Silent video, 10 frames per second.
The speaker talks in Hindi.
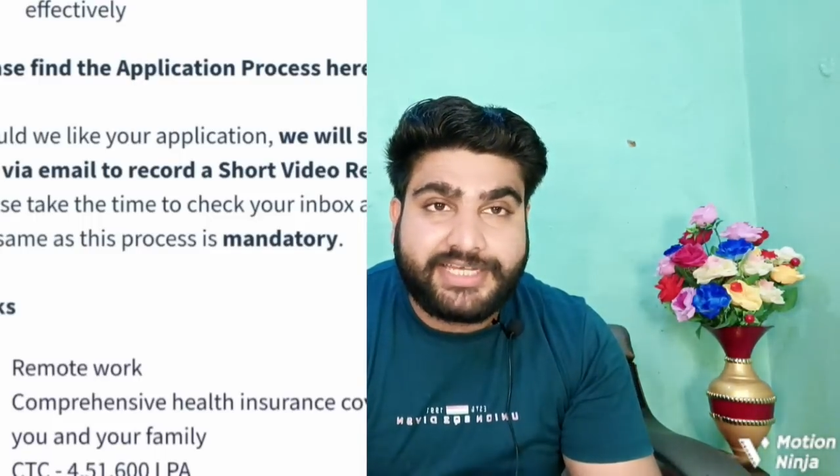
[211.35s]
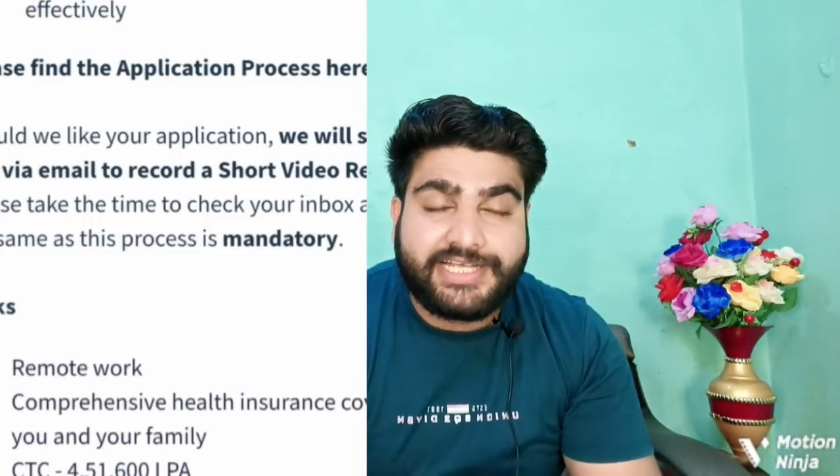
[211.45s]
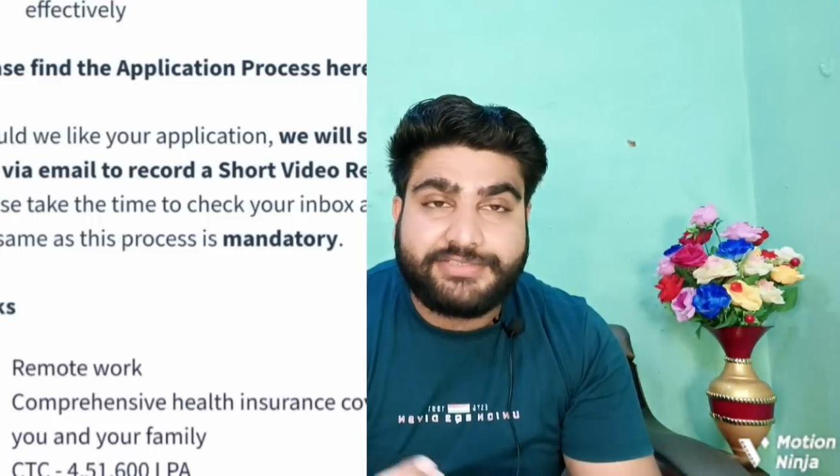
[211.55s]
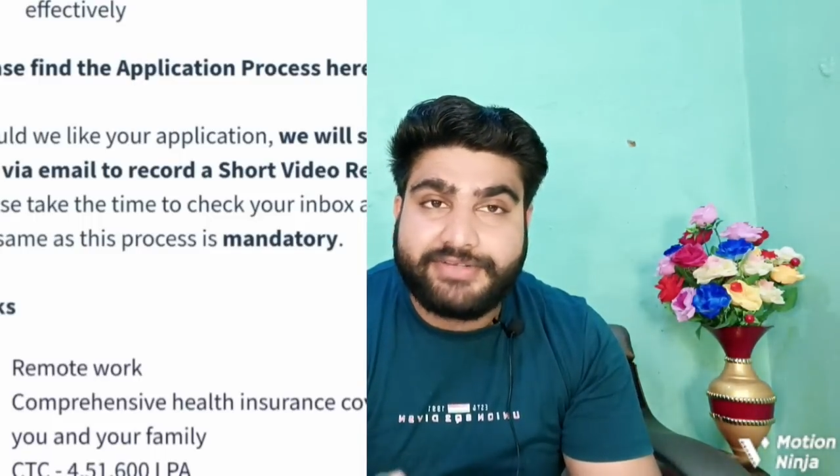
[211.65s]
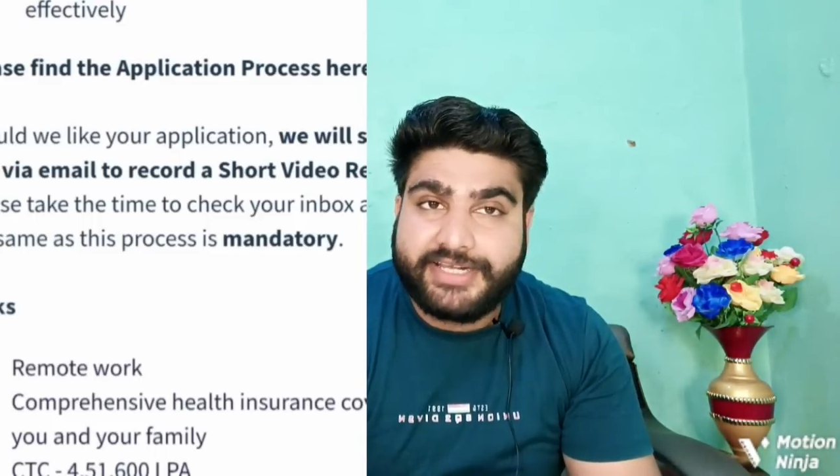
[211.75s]

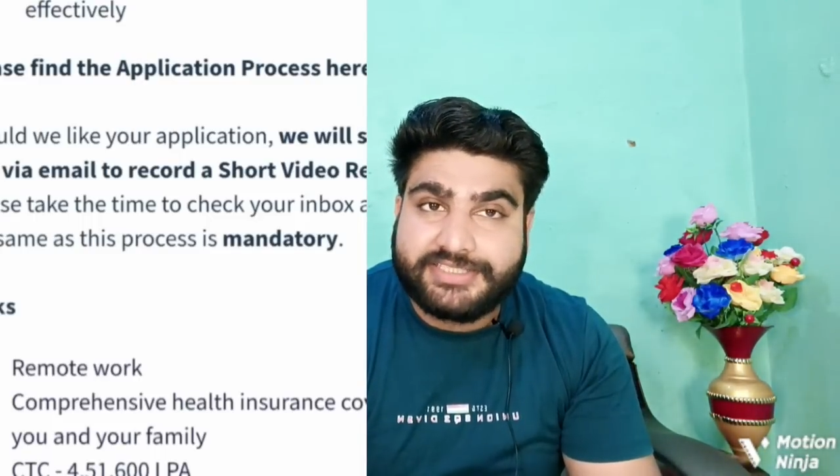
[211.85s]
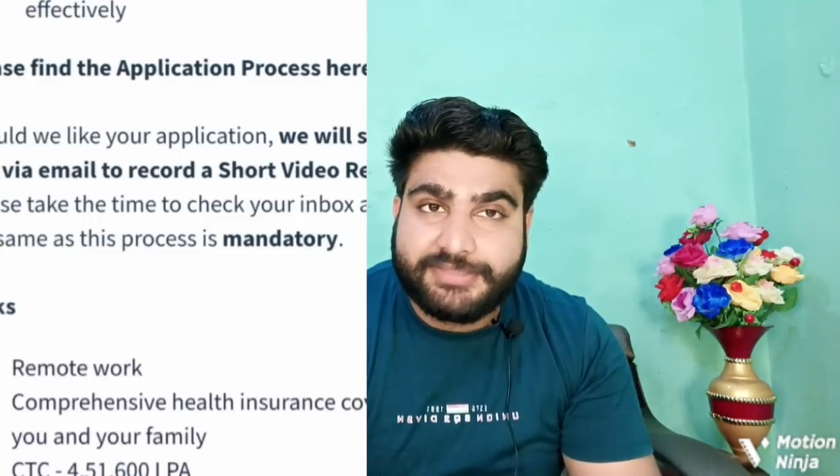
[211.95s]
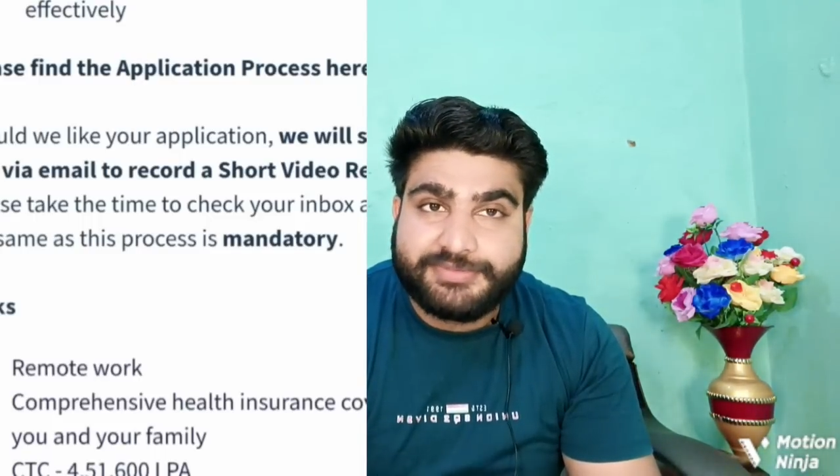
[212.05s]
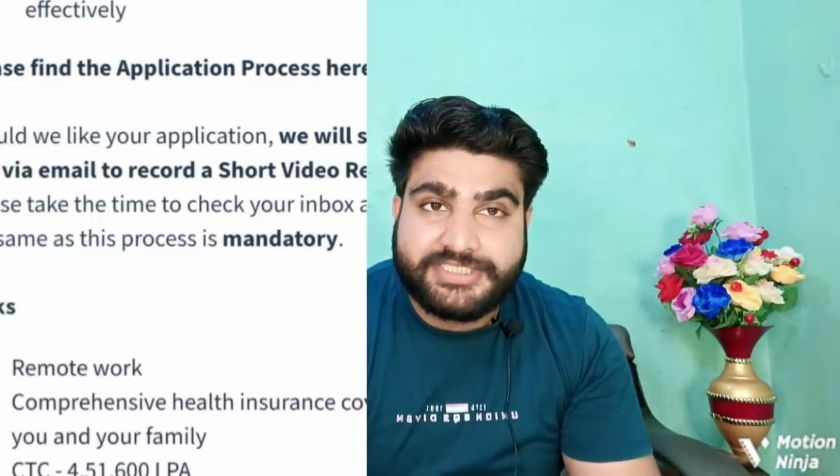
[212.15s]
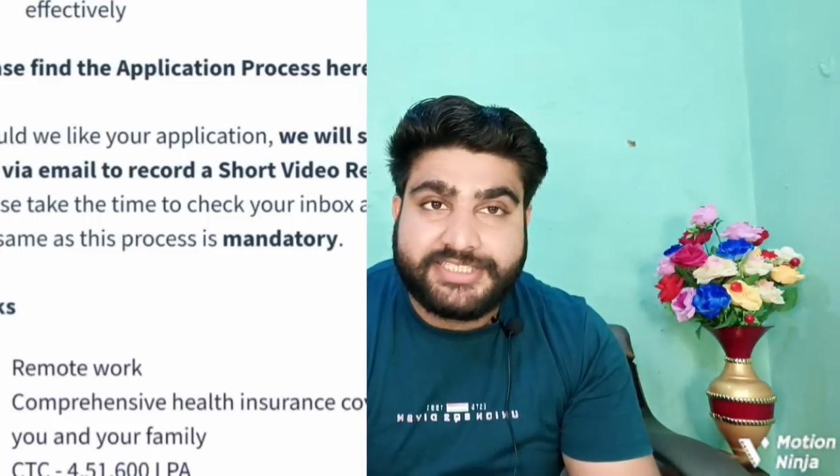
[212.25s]
टैक्स वगैरह
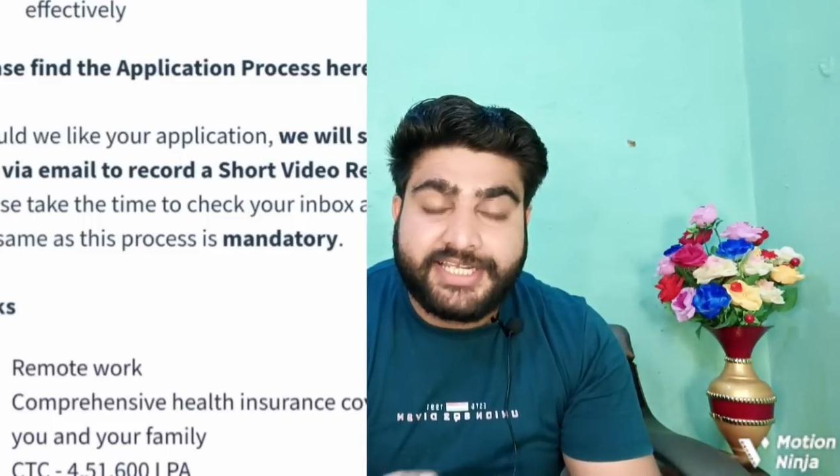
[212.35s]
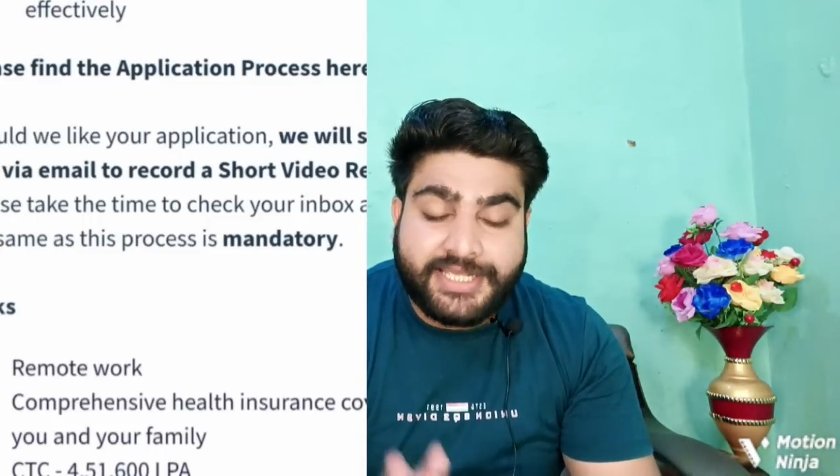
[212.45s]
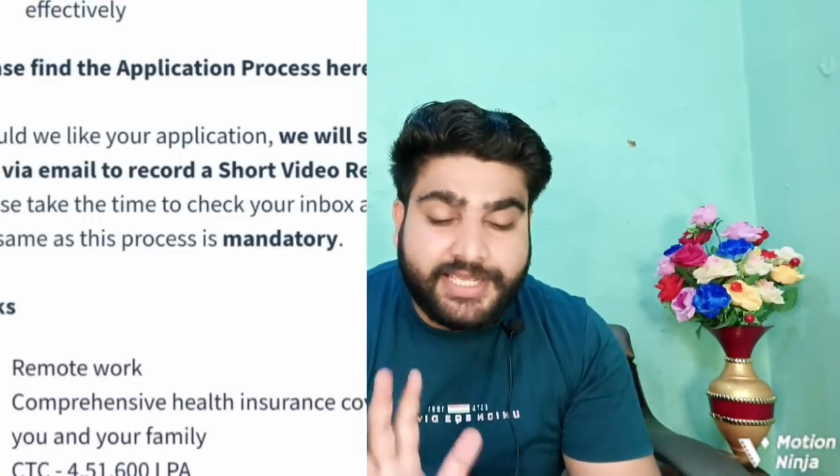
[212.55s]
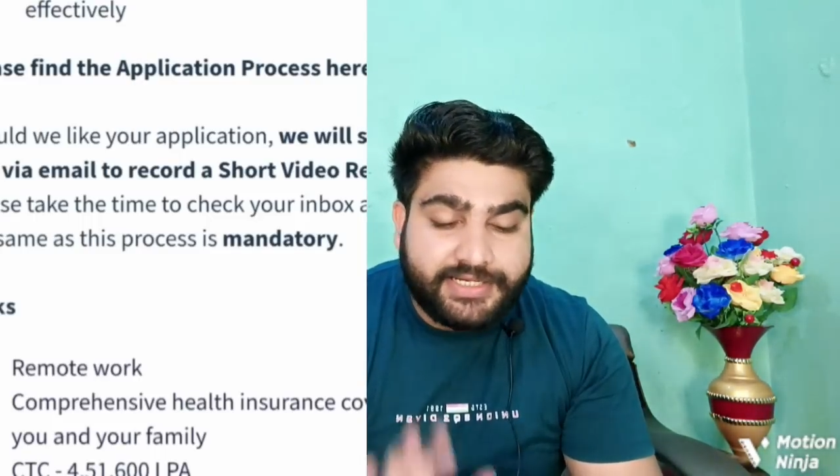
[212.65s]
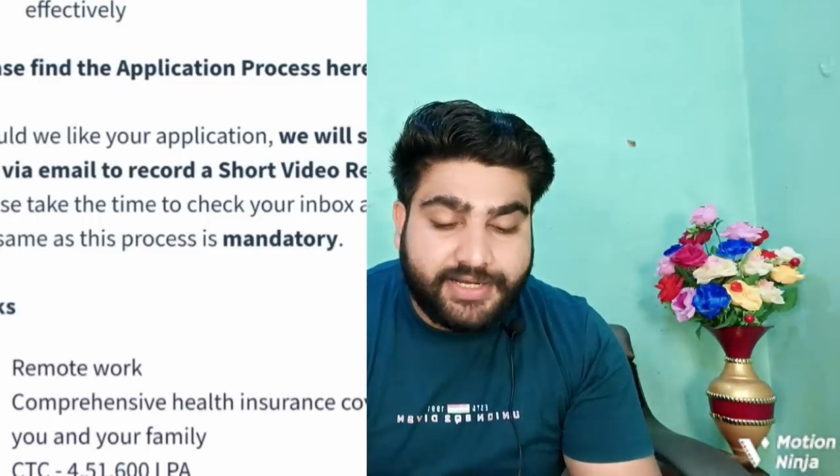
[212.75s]
सब चीजें
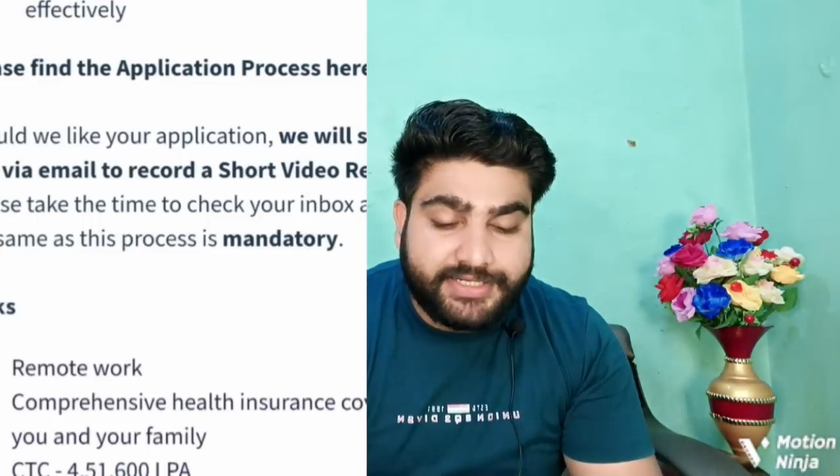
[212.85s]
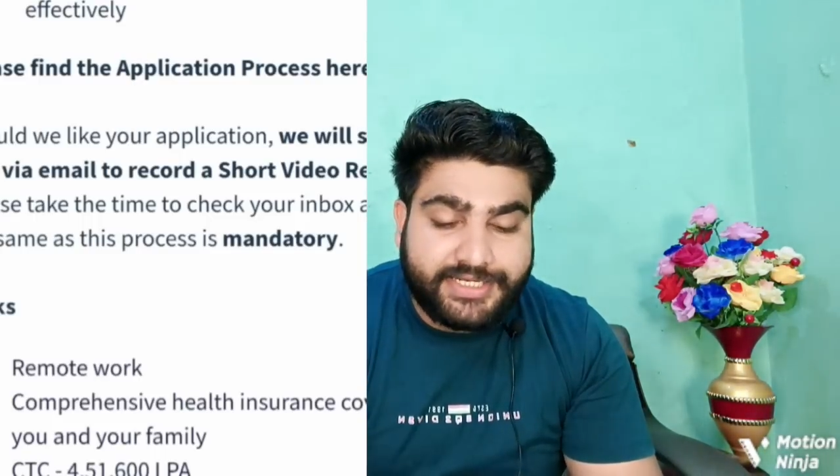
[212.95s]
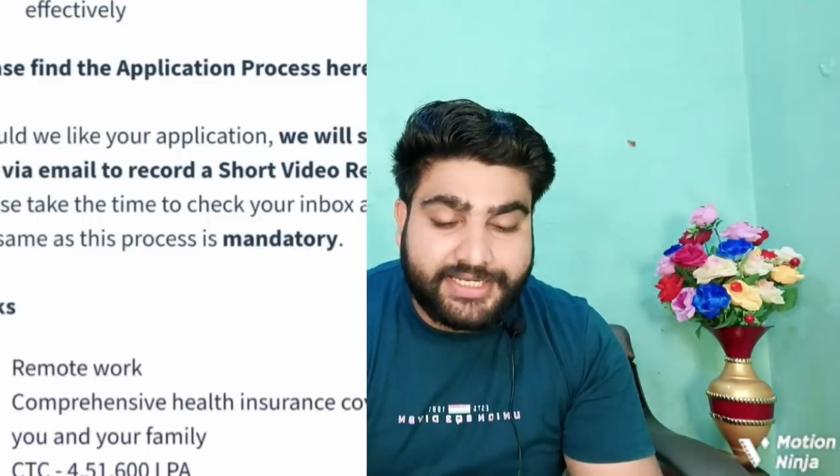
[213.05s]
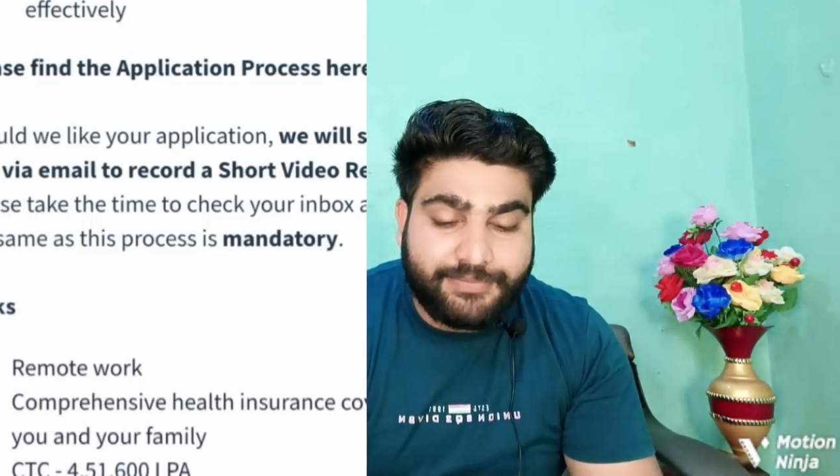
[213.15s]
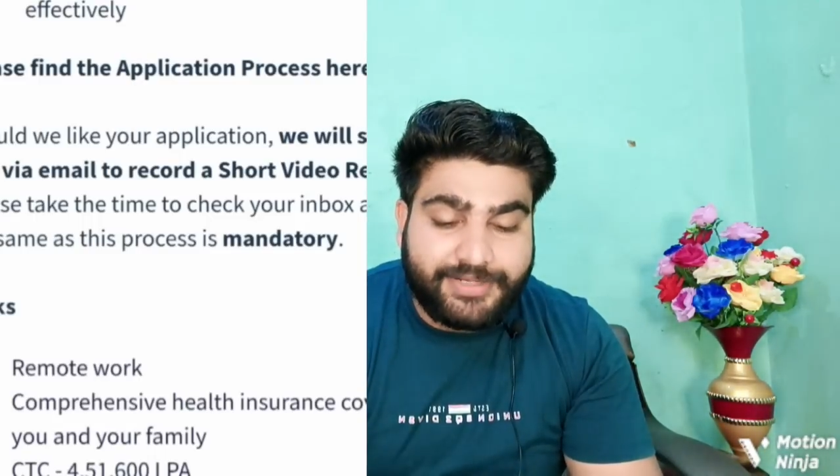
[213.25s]

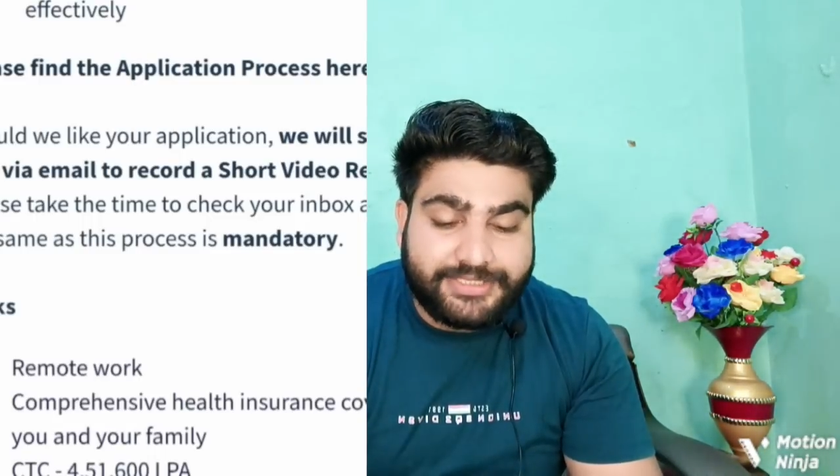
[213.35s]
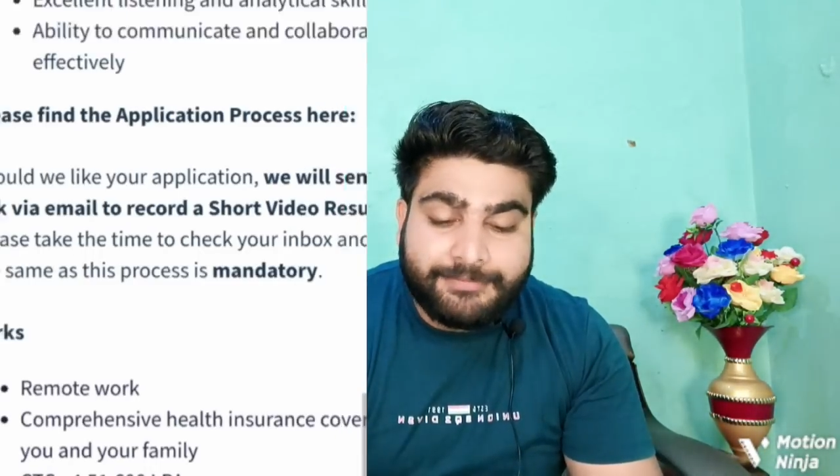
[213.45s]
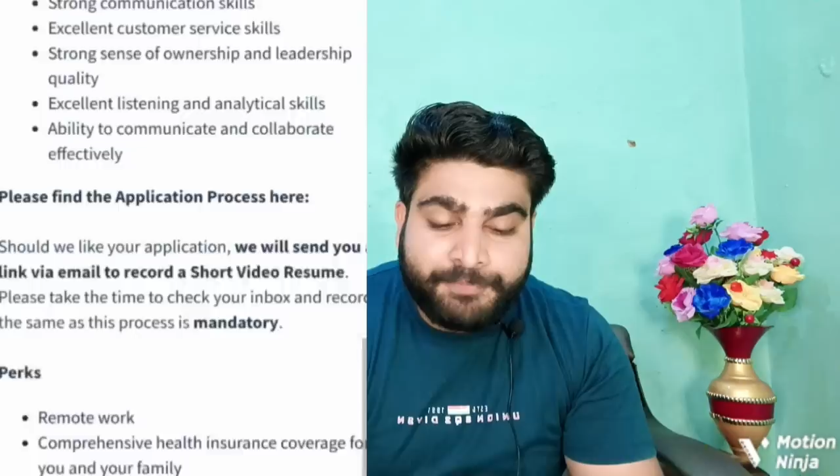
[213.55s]
काटने के बाद